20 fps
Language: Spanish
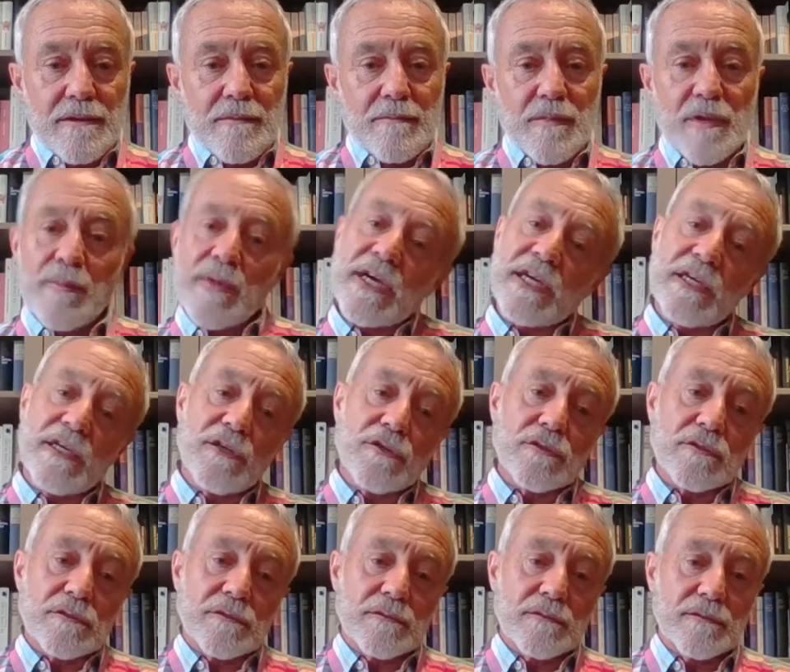Me
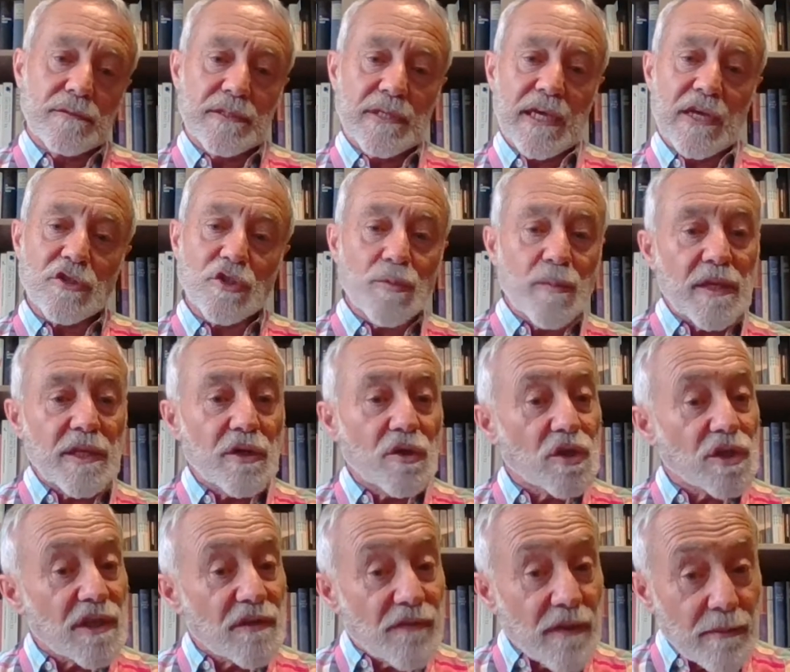imagino que a los
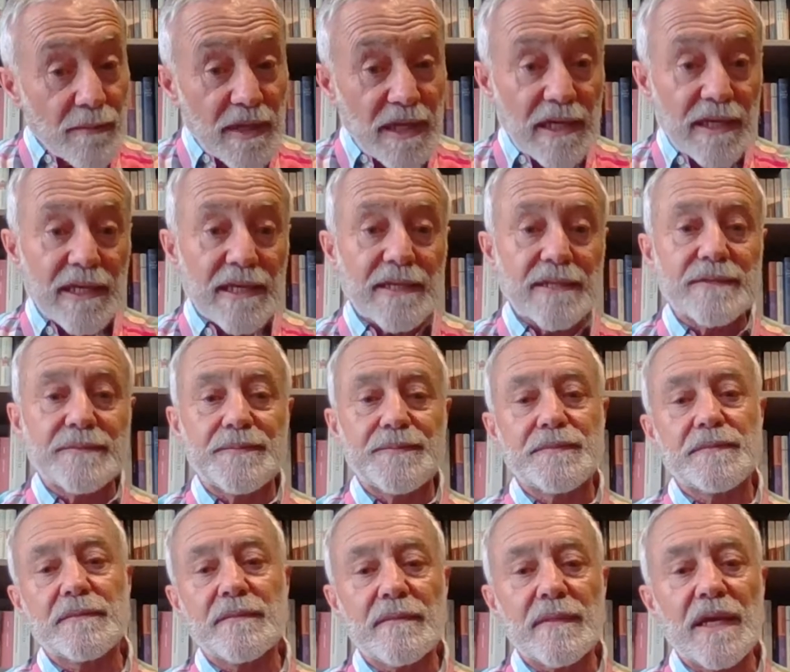médicos de familia
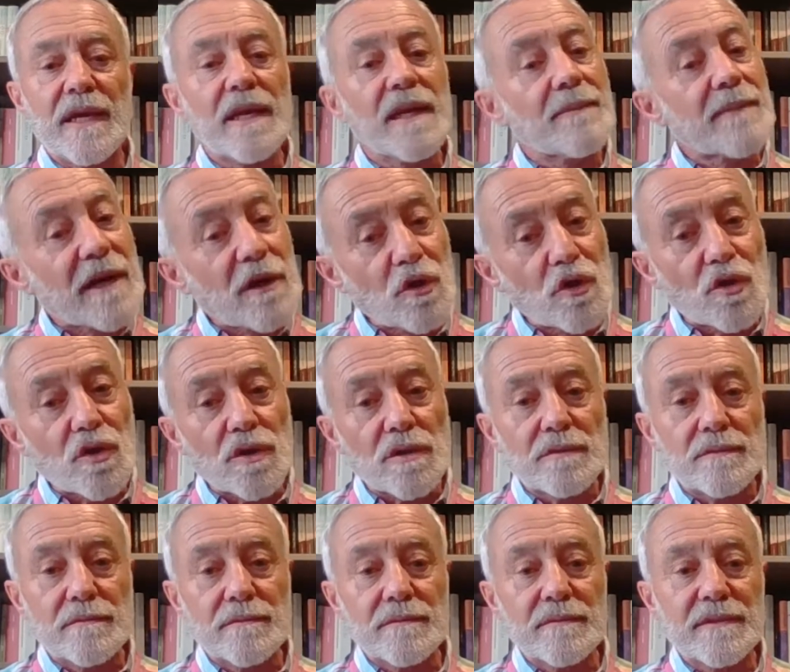el valor
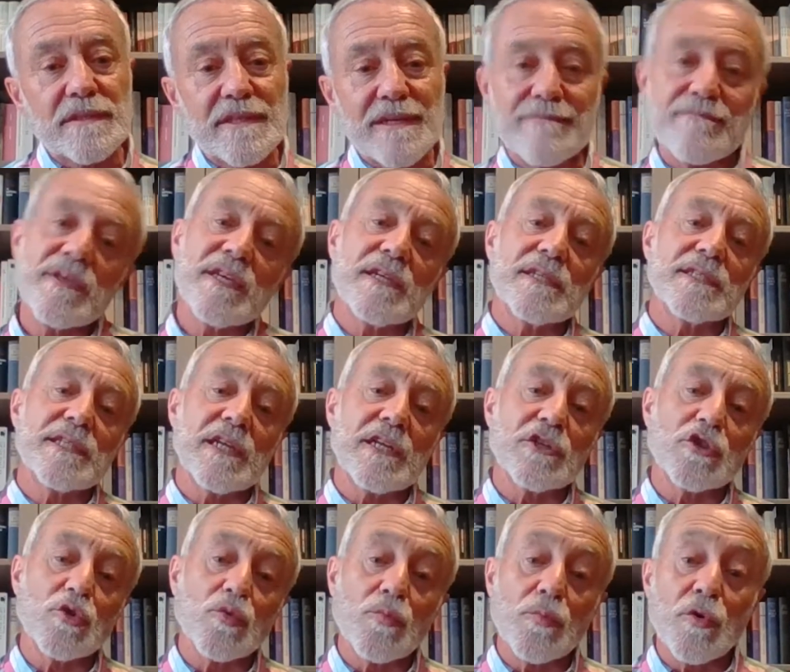también se
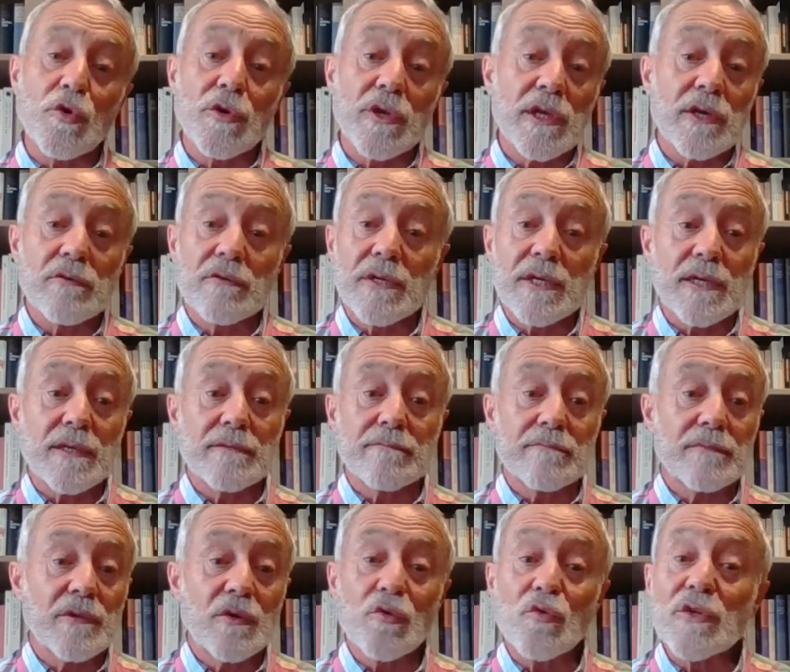les supone, aunque
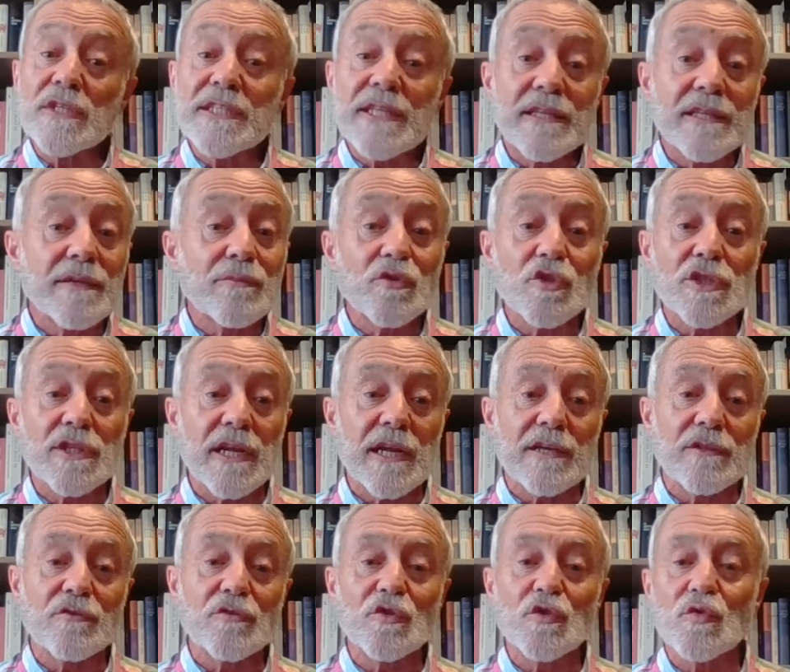lo estén
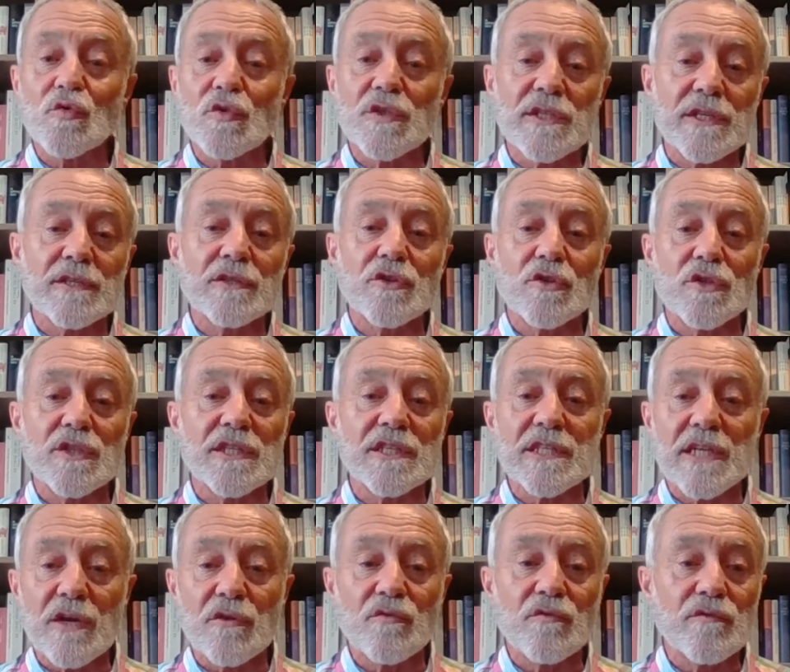demostrando en sus centros de
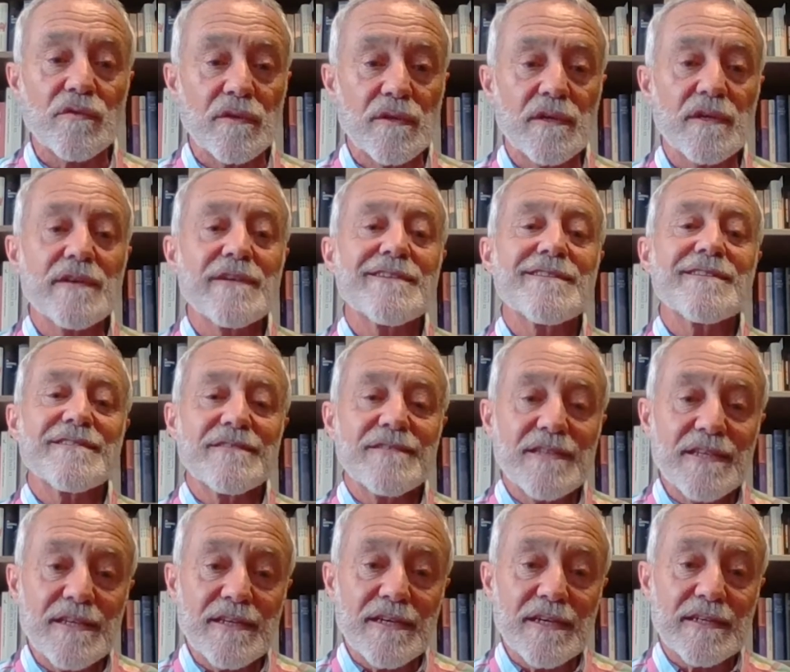salud
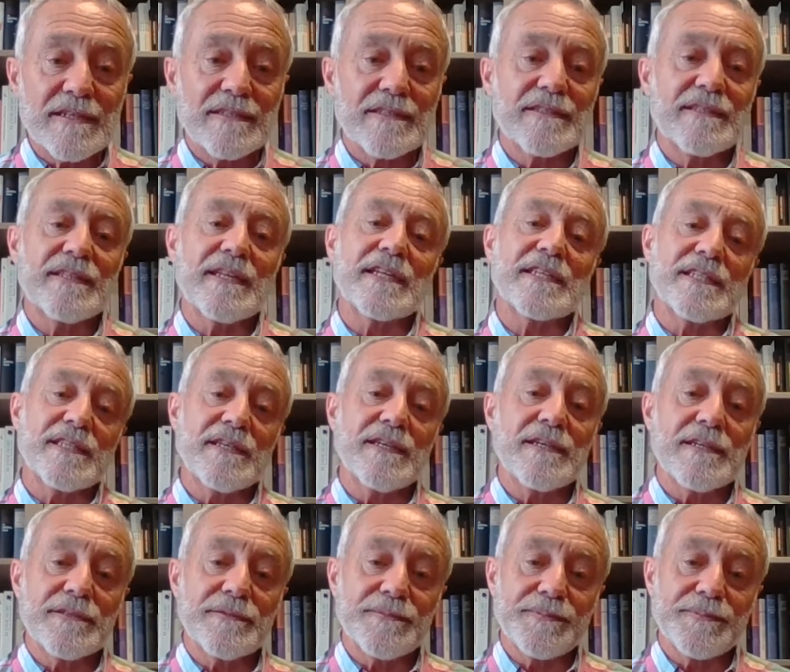día tras día.